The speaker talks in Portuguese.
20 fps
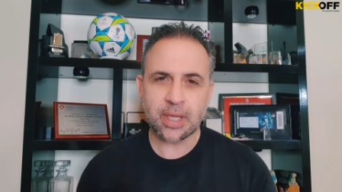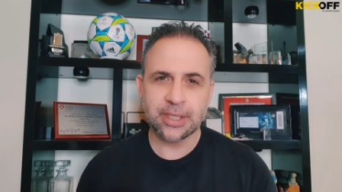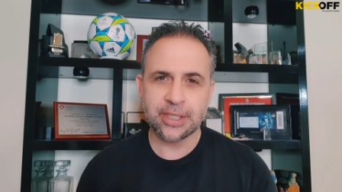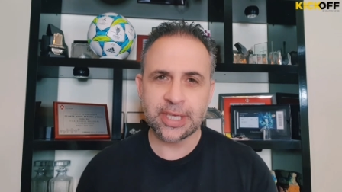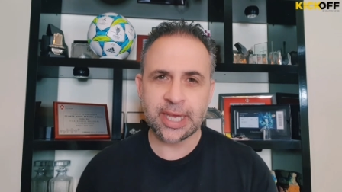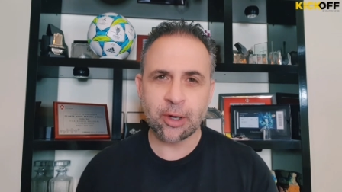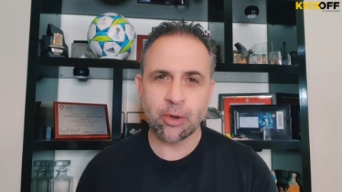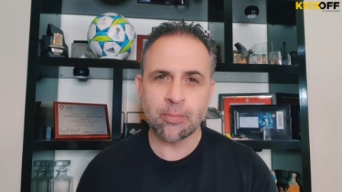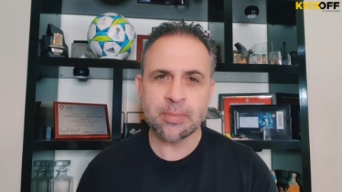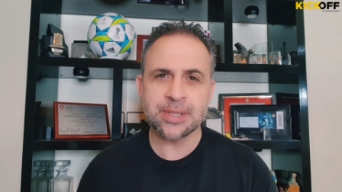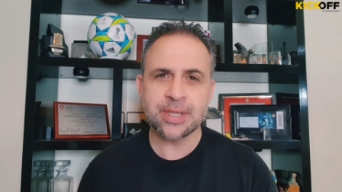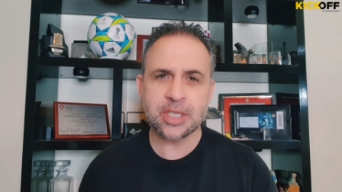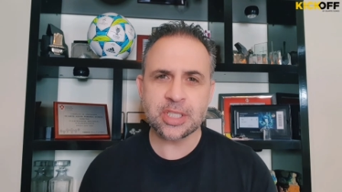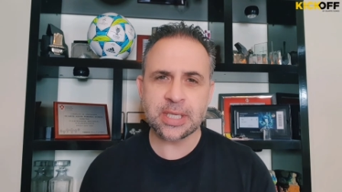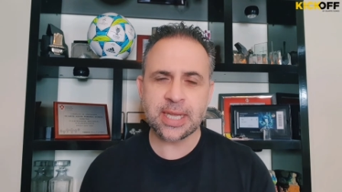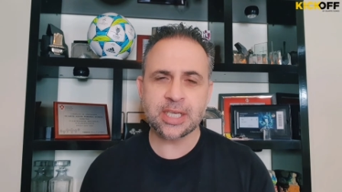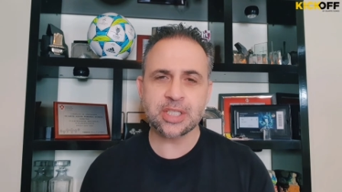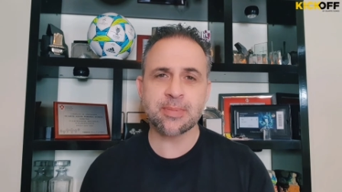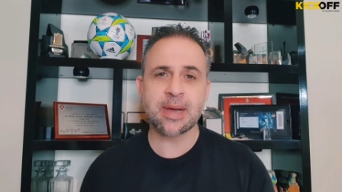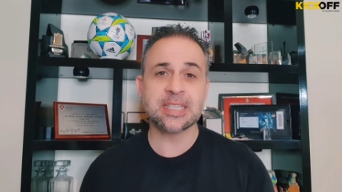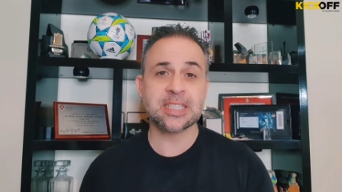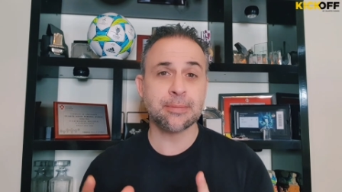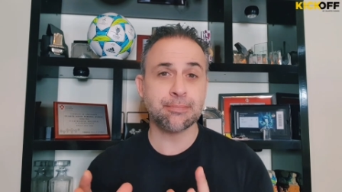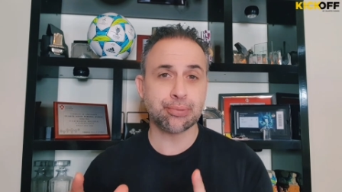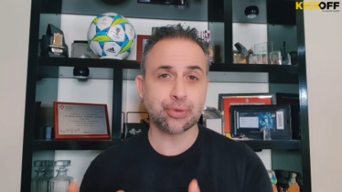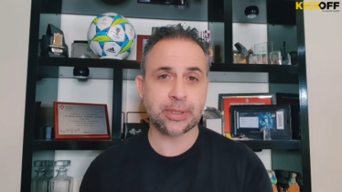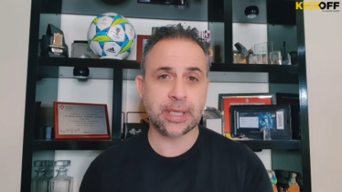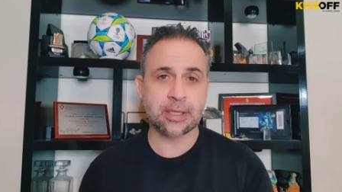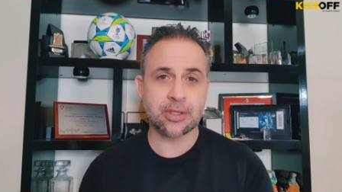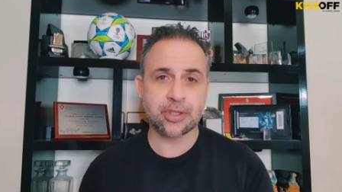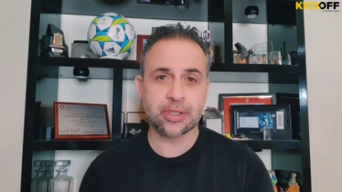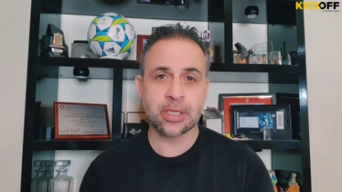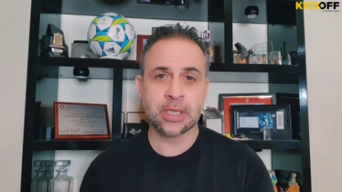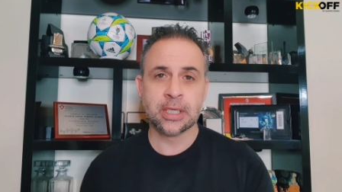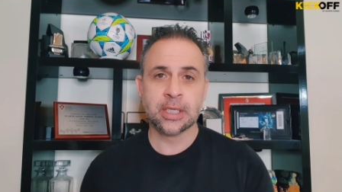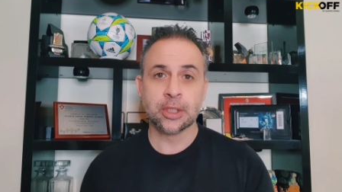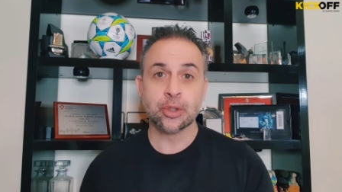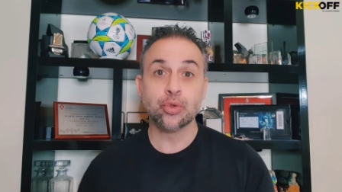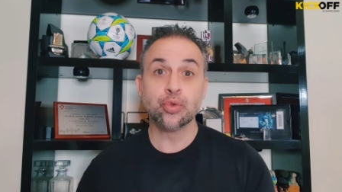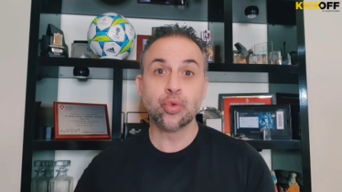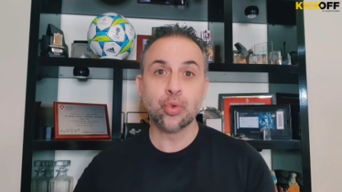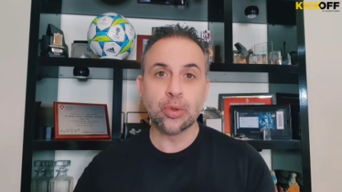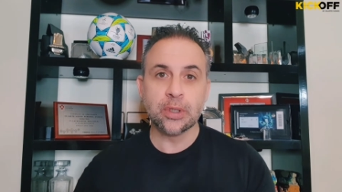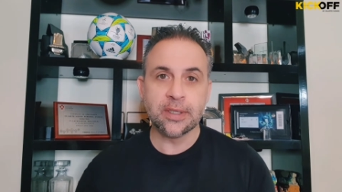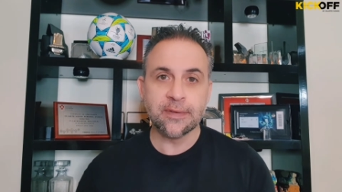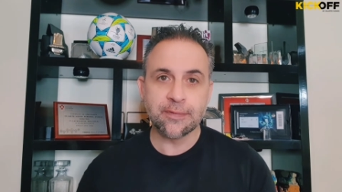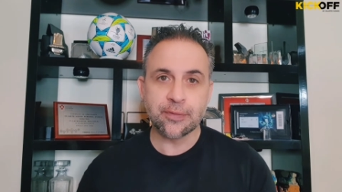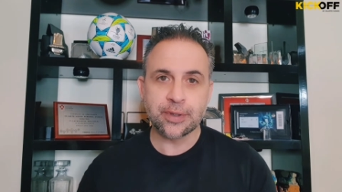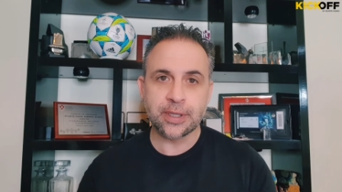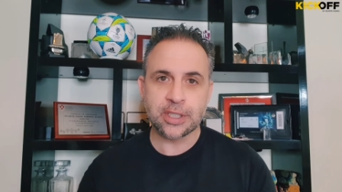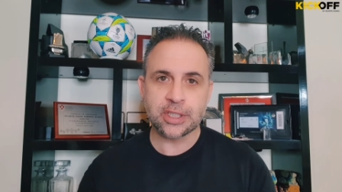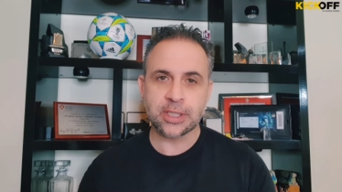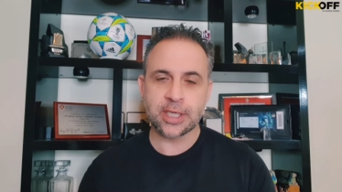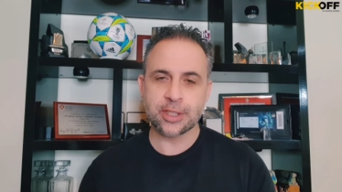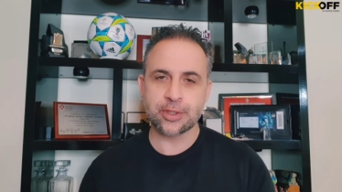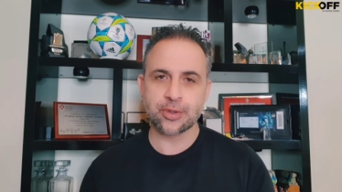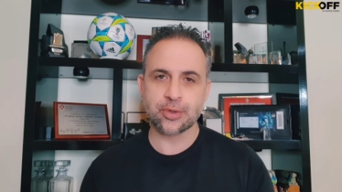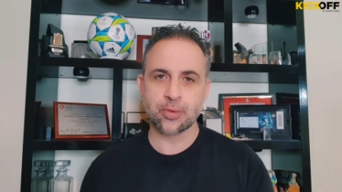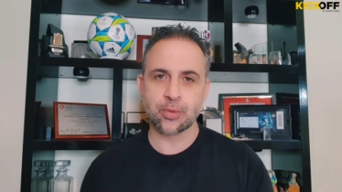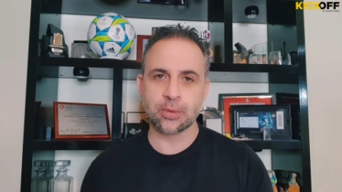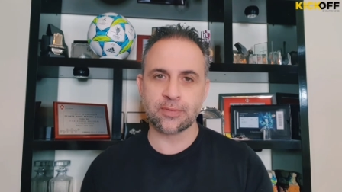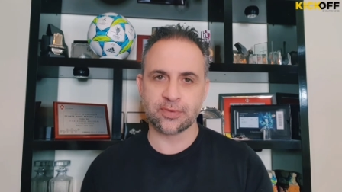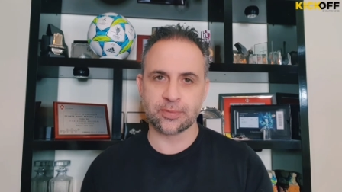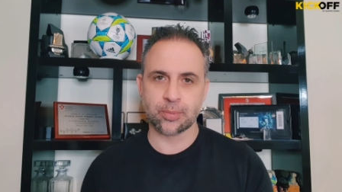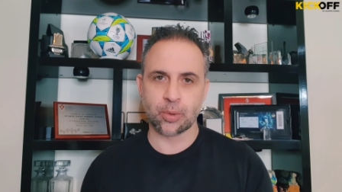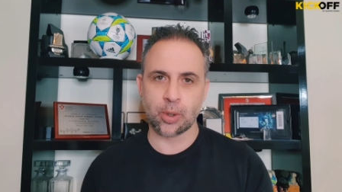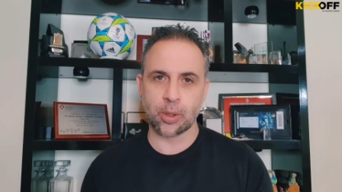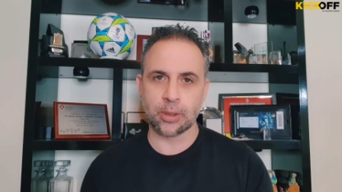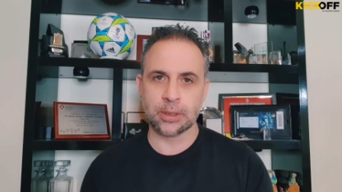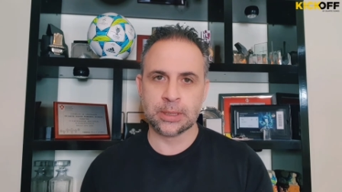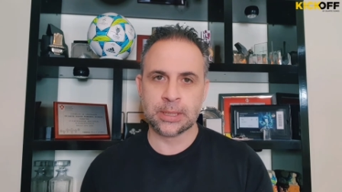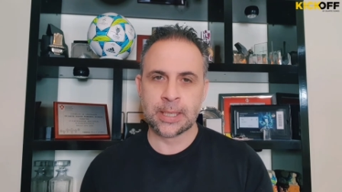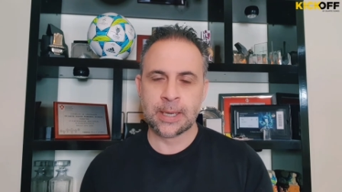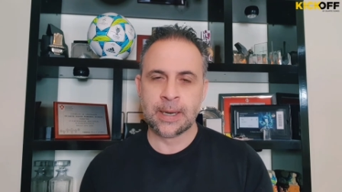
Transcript: e é uma das leis mais importantes do livro das leis de jogo de futebol.